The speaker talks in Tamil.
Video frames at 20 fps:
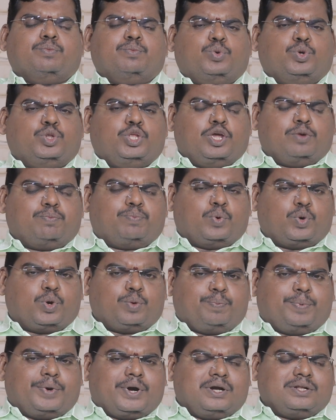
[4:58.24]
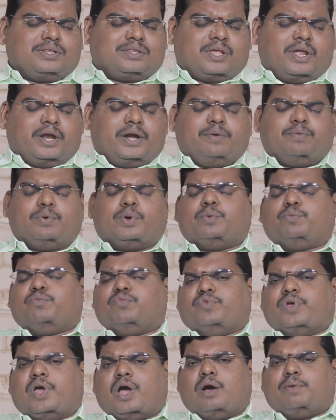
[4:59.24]
புதிய பொறுப்புகள் தேடி வரும்
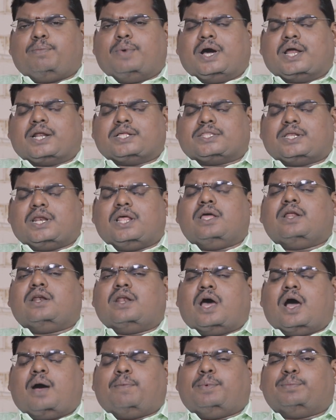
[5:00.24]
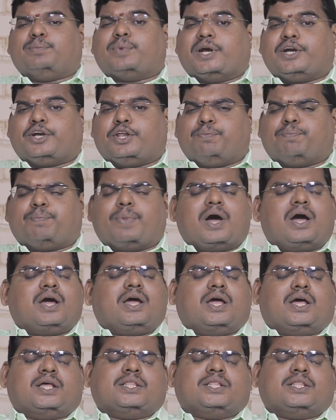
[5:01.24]
வியாபாரத்தில் லாபம் ரெட்டிப்பாக